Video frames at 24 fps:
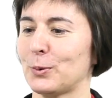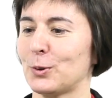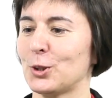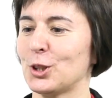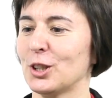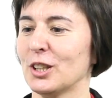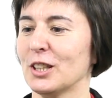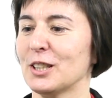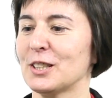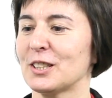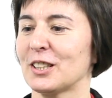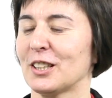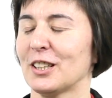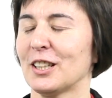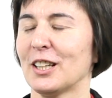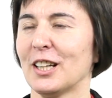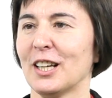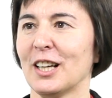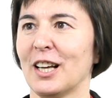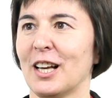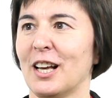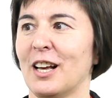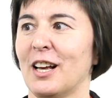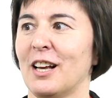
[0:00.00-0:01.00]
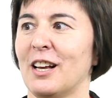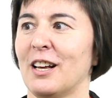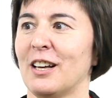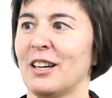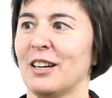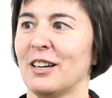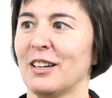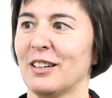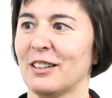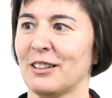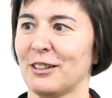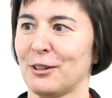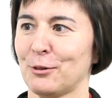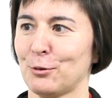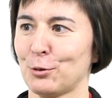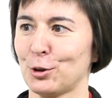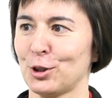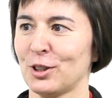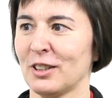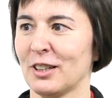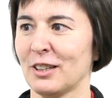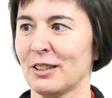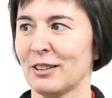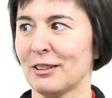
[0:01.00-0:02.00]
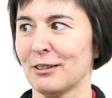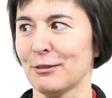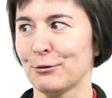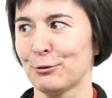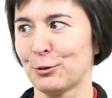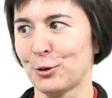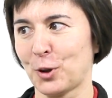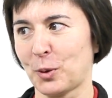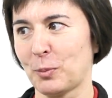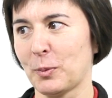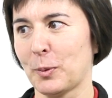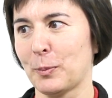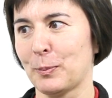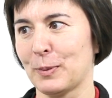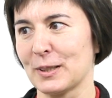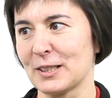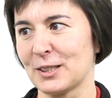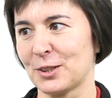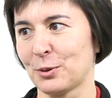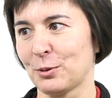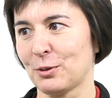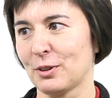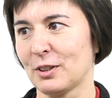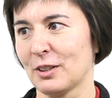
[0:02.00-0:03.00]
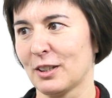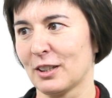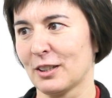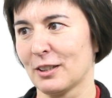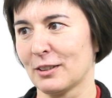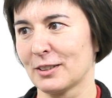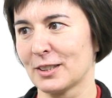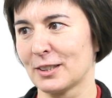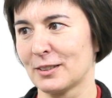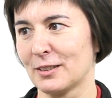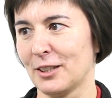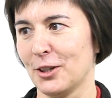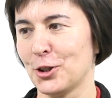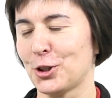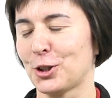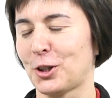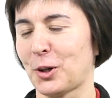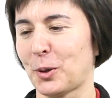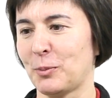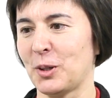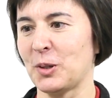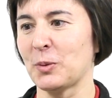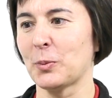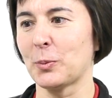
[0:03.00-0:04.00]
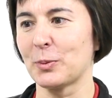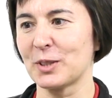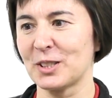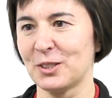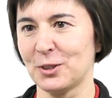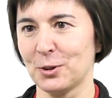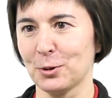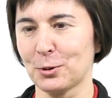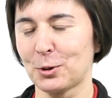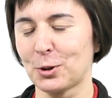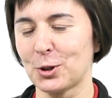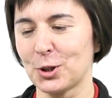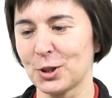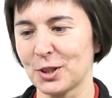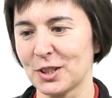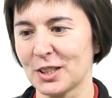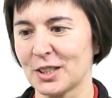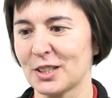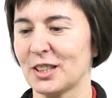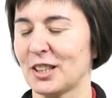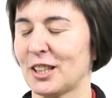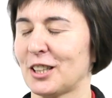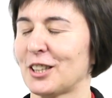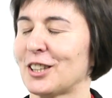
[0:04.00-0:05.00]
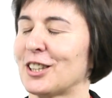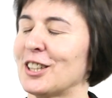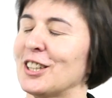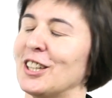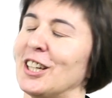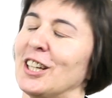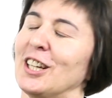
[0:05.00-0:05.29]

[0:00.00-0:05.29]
Получается а, уже форма, построенная, состоящая как минимум из трех частей.